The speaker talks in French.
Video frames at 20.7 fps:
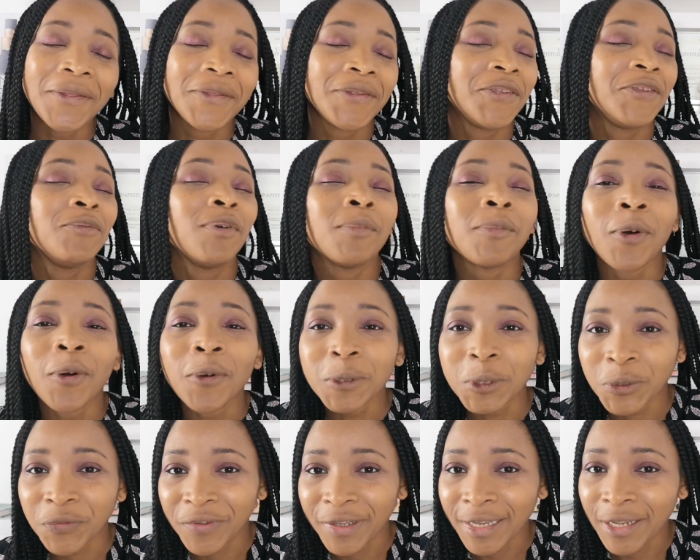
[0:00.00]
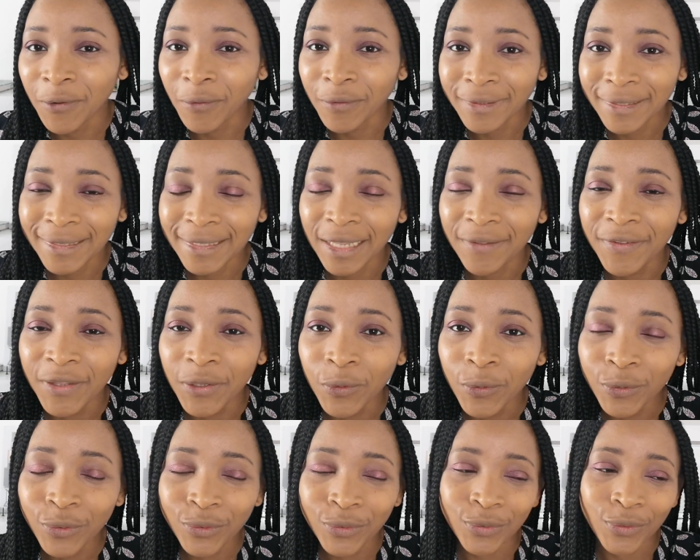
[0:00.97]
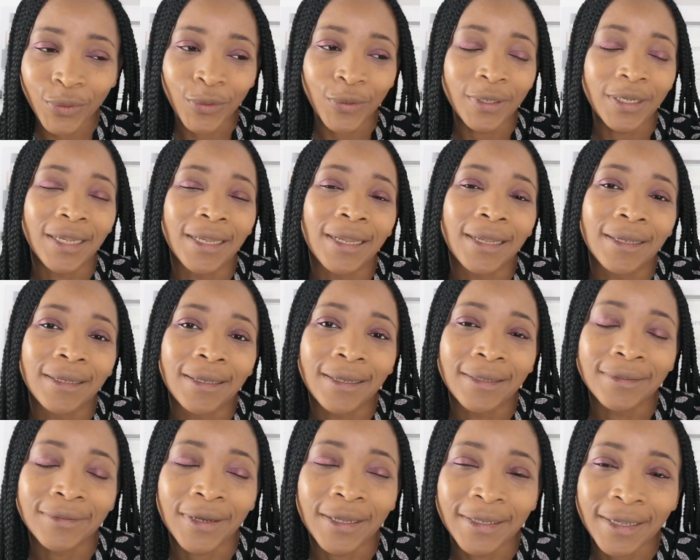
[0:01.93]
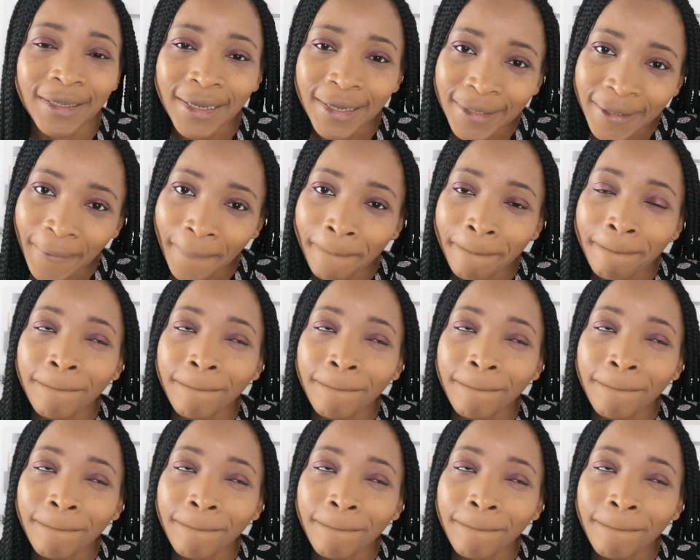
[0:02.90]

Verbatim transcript: du moment où je vais lancer cette vidéo sur, euh, Internet.